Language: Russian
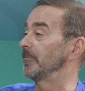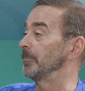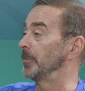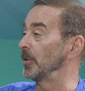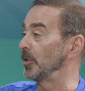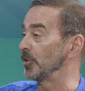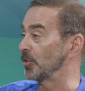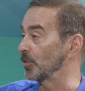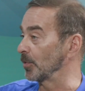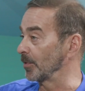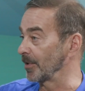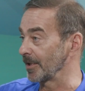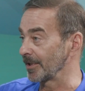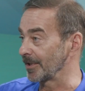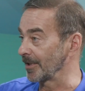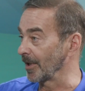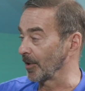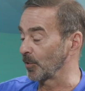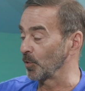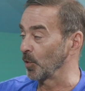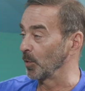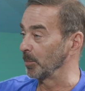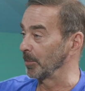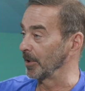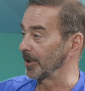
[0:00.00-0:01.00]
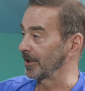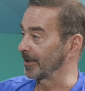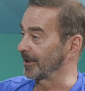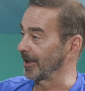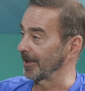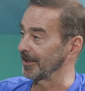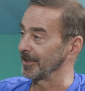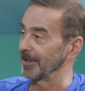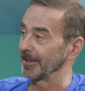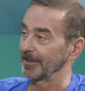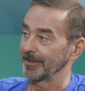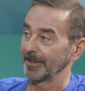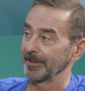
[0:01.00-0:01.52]
в пищу незнакомых
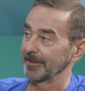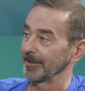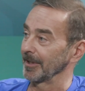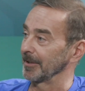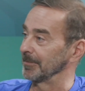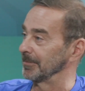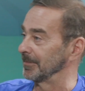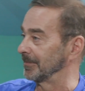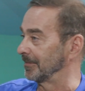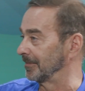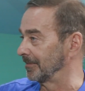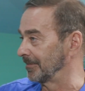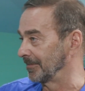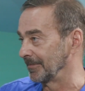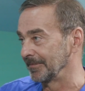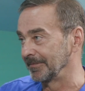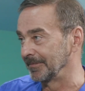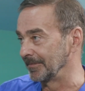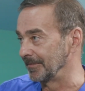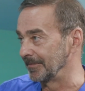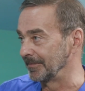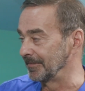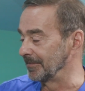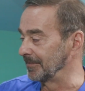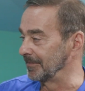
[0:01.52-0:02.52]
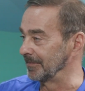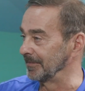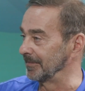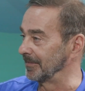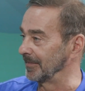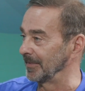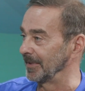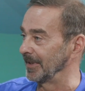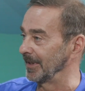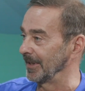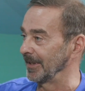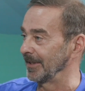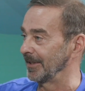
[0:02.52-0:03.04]
каких-то
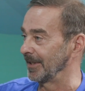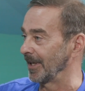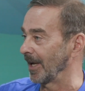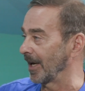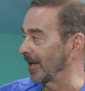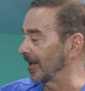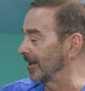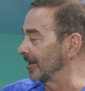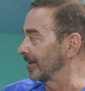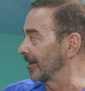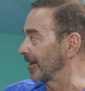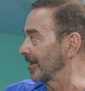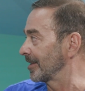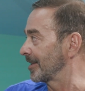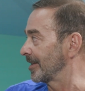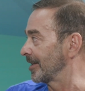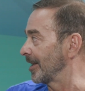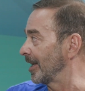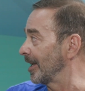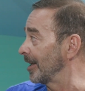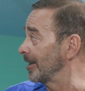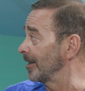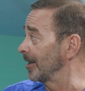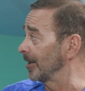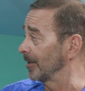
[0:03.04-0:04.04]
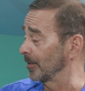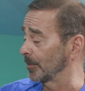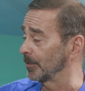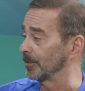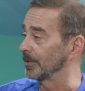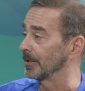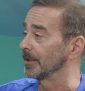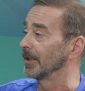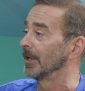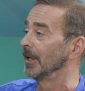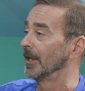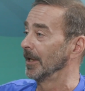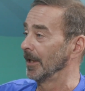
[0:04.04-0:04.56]
там ягод, растений, ну,
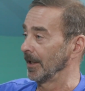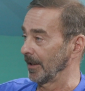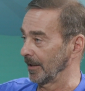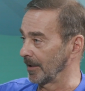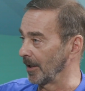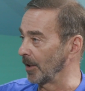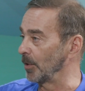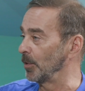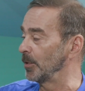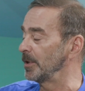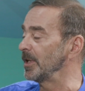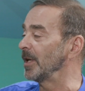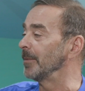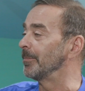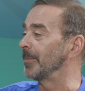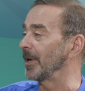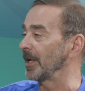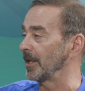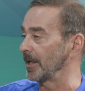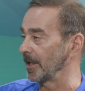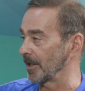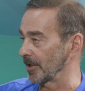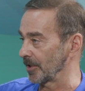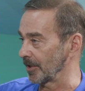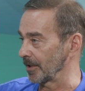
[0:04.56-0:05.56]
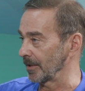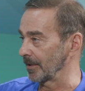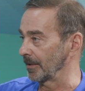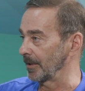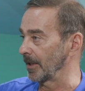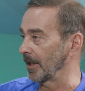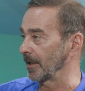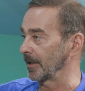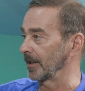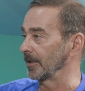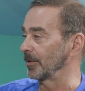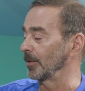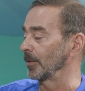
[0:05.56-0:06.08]
вот для людей приезжих,
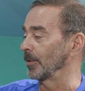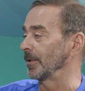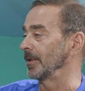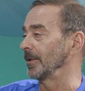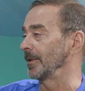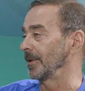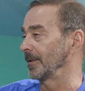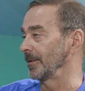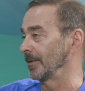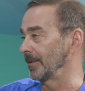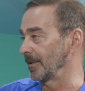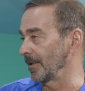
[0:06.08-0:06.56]
да, которые не,